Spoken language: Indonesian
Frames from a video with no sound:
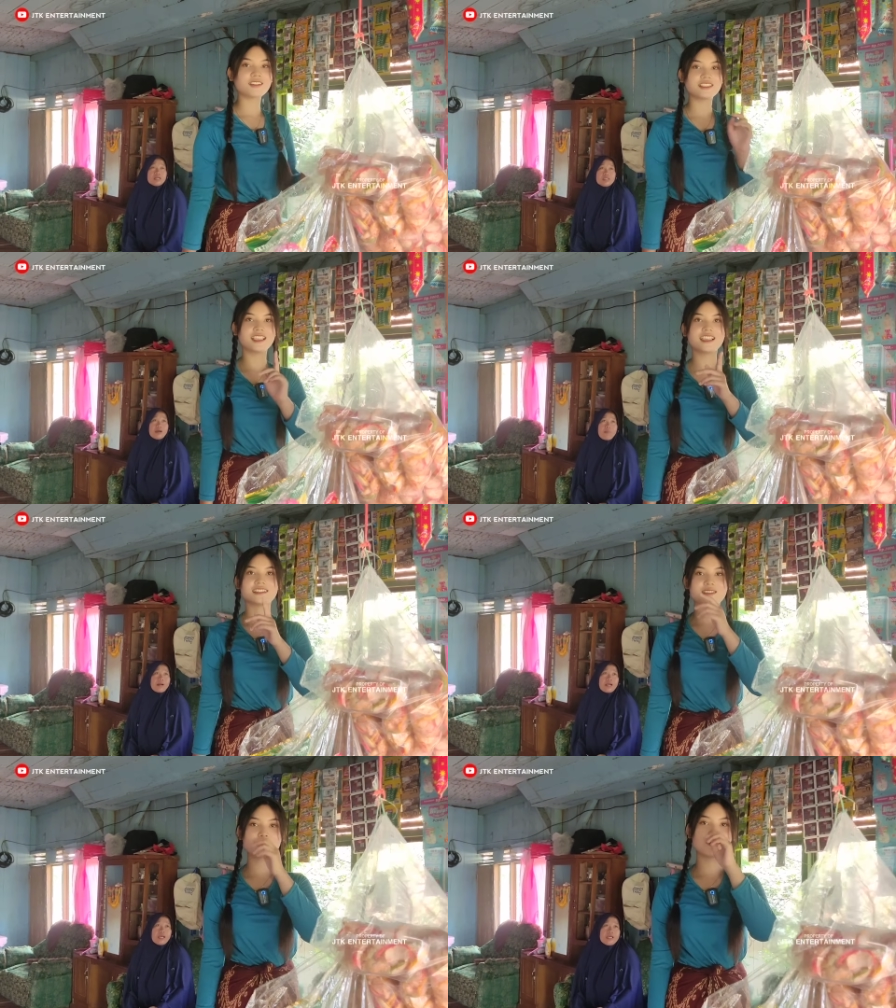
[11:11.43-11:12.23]
roti
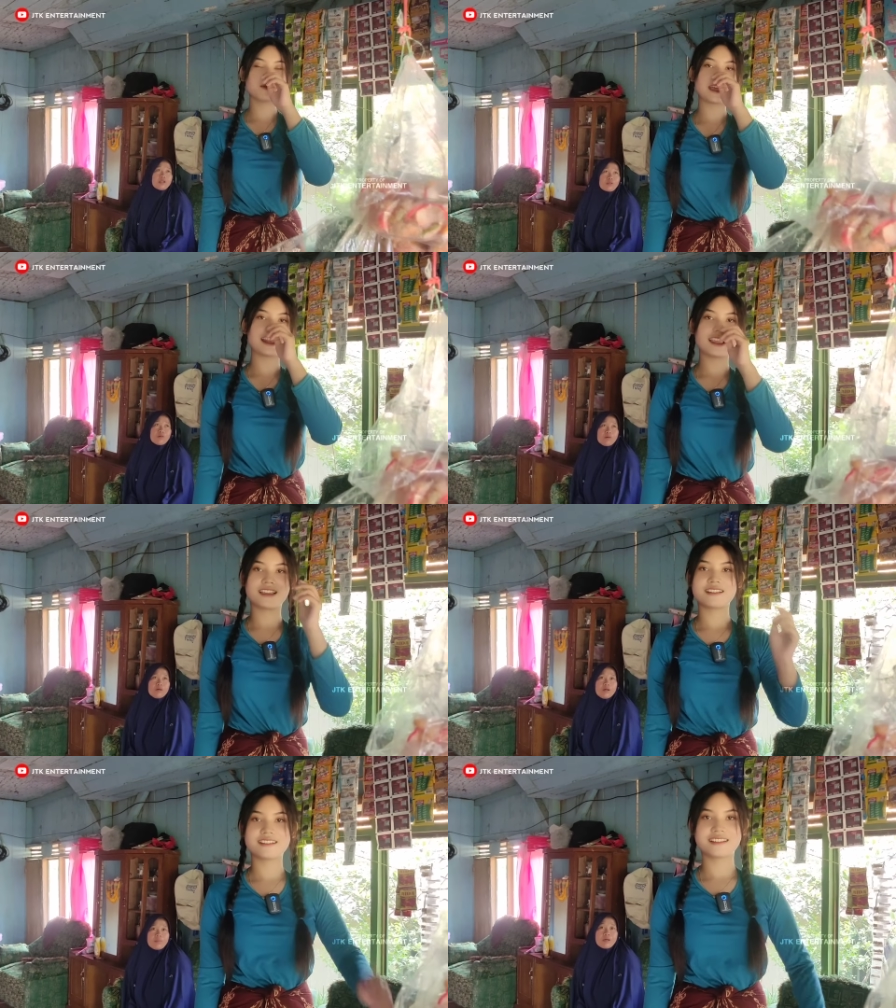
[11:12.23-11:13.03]
isi blueberry
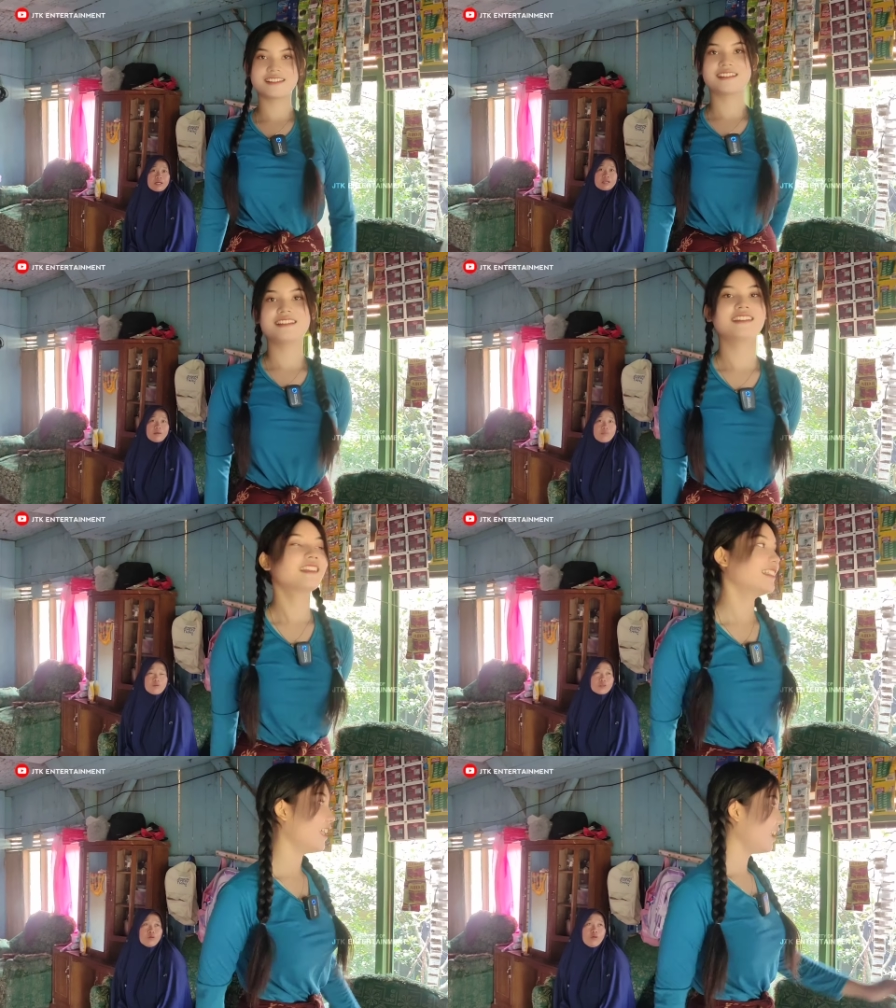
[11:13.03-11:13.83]
mana?
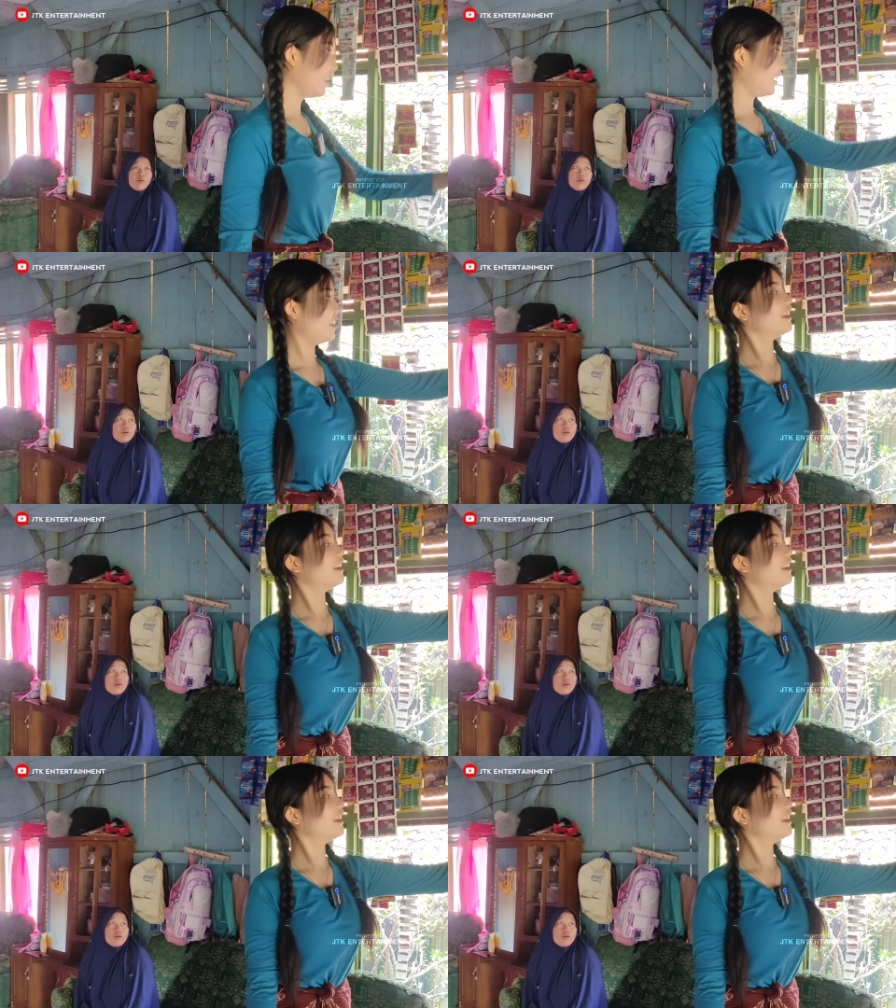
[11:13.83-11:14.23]
nah ini